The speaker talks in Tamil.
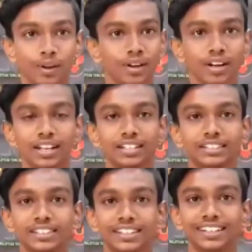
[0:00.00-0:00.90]
படம் நல்லா
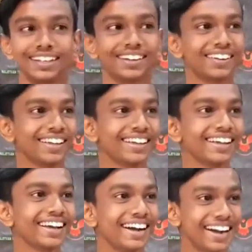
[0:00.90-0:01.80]
இருந்துச்சு ஓகே
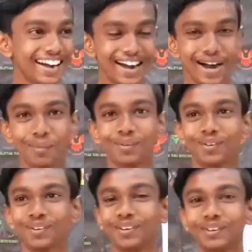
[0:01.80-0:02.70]

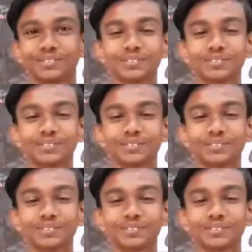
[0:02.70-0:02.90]
அப்புறம்